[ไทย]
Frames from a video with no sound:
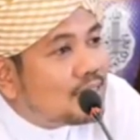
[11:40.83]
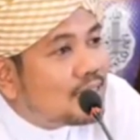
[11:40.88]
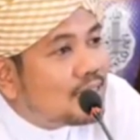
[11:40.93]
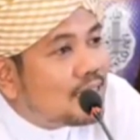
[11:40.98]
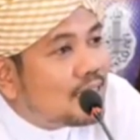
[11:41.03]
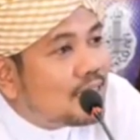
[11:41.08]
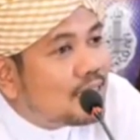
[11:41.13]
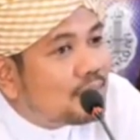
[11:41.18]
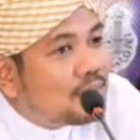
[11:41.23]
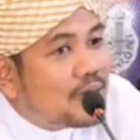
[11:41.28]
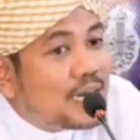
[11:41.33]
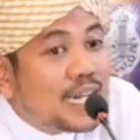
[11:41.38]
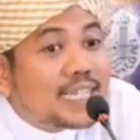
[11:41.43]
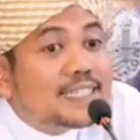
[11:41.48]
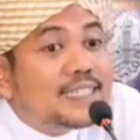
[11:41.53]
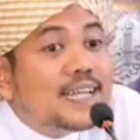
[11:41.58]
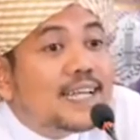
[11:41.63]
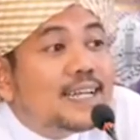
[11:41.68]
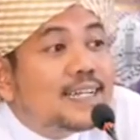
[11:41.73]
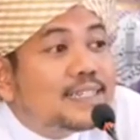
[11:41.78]
อ่าเป็นเด็ก
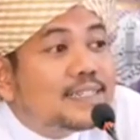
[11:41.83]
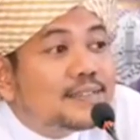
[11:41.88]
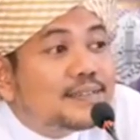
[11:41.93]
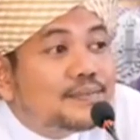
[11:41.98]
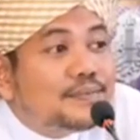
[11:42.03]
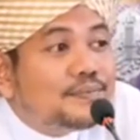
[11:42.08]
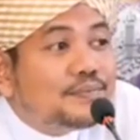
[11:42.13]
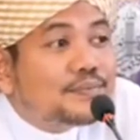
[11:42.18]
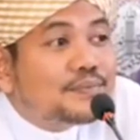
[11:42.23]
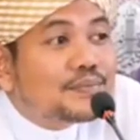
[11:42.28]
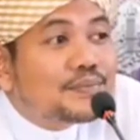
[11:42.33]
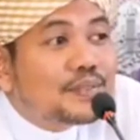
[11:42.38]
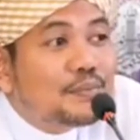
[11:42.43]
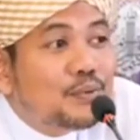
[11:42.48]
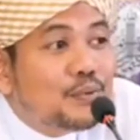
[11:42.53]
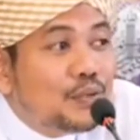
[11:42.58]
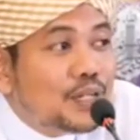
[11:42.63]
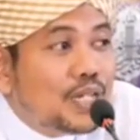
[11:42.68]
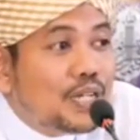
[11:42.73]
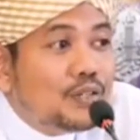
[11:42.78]
เส้น
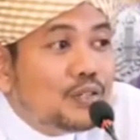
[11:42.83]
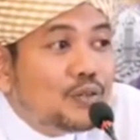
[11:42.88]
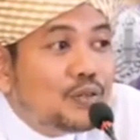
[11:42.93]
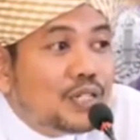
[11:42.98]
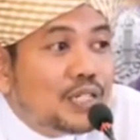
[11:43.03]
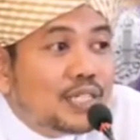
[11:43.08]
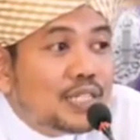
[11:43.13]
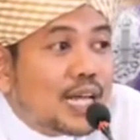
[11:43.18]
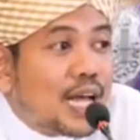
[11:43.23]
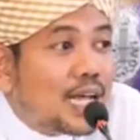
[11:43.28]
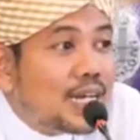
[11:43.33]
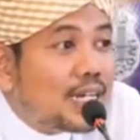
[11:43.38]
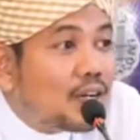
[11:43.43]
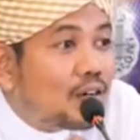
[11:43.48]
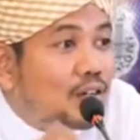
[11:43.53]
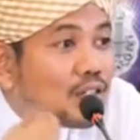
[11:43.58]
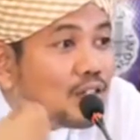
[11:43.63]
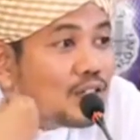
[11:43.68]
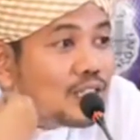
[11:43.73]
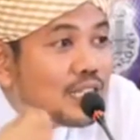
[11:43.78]
ผู้ที่เขาถูกอิจฉาเนี่ย
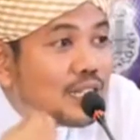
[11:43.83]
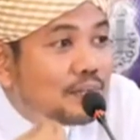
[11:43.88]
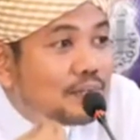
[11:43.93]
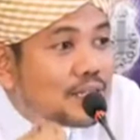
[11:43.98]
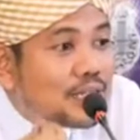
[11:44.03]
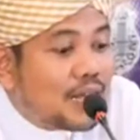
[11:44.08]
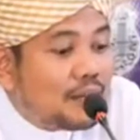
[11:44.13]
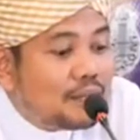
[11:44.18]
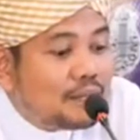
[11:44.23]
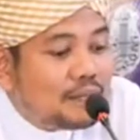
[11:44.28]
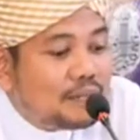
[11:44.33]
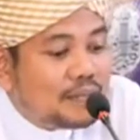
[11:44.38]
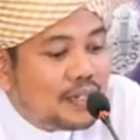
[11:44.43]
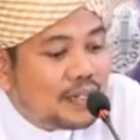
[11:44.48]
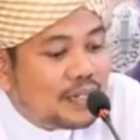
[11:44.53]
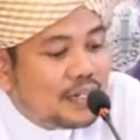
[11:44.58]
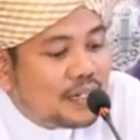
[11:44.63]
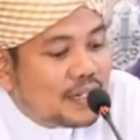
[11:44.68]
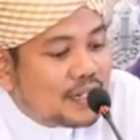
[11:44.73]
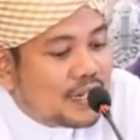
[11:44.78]
เขาก็ต้องเจ็บ
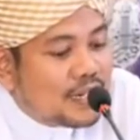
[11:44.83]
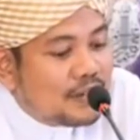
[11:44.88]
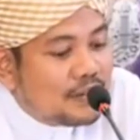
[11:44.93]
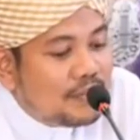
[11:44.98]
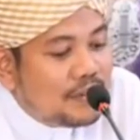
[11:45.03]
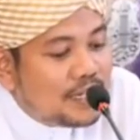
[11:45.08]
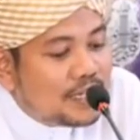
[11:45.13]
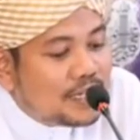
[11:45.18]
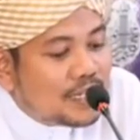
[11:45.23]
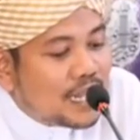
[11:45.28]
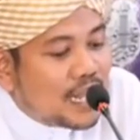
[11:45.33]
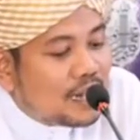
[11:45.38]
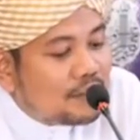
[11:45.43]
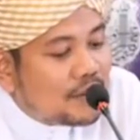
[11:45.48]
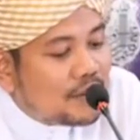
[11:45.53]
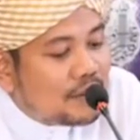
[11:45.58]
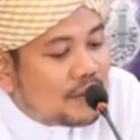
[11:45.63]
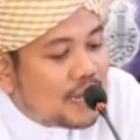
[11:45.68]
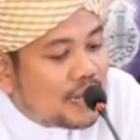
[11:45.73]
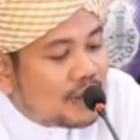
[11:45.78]
ช้ำท่านนบีจึงอ่าน
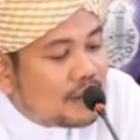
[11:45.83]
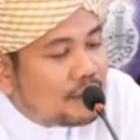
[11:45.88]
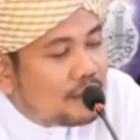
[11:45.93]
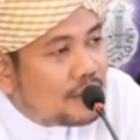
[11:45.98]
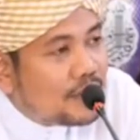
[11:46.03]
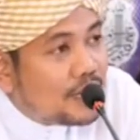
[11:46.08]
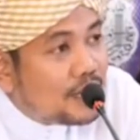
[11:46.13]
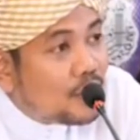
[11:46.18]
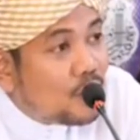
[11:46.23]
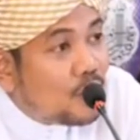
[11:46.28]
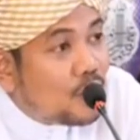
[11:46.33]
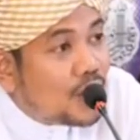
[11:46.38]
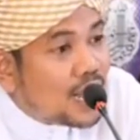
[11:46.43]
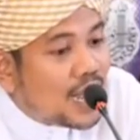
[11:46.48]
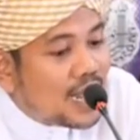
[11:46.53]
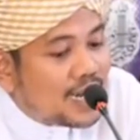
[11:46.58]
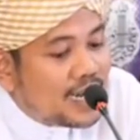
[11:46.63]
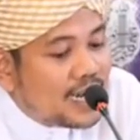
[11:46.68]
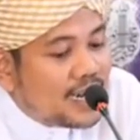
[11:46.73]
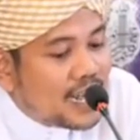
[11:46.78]
พระมหาคัมภีร์องค์
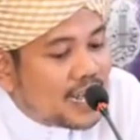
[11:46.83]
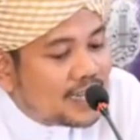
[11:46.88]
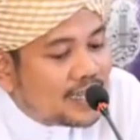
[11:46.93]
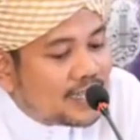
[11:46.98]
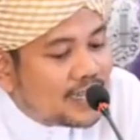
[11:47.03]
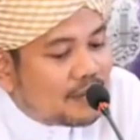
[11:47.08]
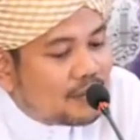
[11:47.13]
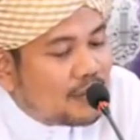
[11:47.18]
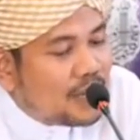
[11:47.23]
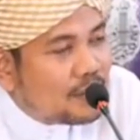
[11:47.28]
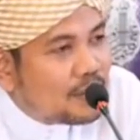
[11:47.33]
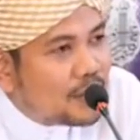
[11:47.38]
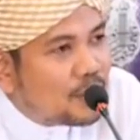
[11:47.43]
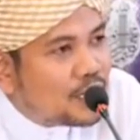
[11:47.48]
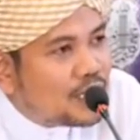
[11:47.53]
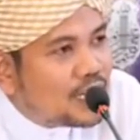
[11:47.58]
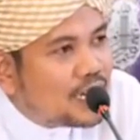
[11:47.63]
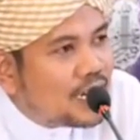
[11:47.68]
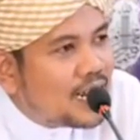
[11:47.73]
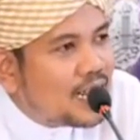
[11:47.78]
การนี้หลังจากมีพระว
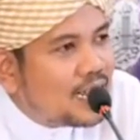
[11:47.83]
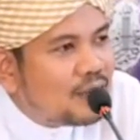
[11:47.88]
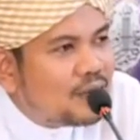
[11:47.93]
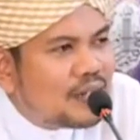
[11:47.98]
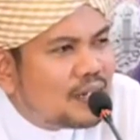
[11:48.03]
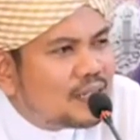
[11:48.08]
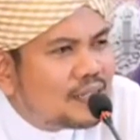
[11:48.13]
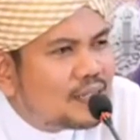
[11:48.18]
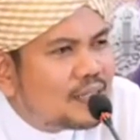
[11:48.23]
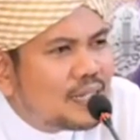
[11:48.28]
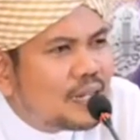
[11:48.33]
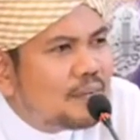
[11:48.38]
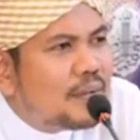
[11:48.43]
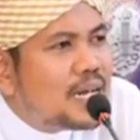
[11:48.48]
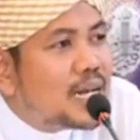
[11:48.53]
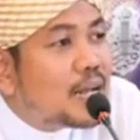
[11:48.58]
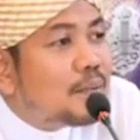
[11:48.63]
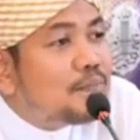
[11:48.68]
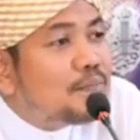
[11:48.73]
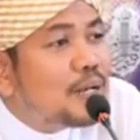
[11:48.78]
จนะว่าฉัน
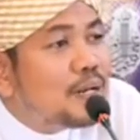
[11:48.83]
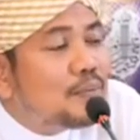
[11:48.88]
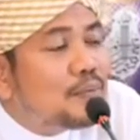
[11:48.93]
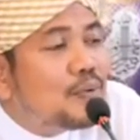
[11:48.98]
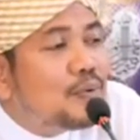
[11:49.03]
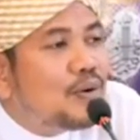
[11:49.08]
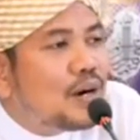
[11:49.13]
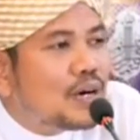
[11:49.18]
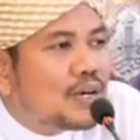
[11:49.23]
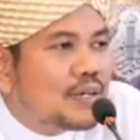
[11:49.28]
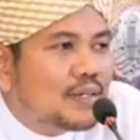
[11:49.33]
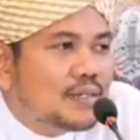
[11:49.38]
ไม่นับเป็นพวก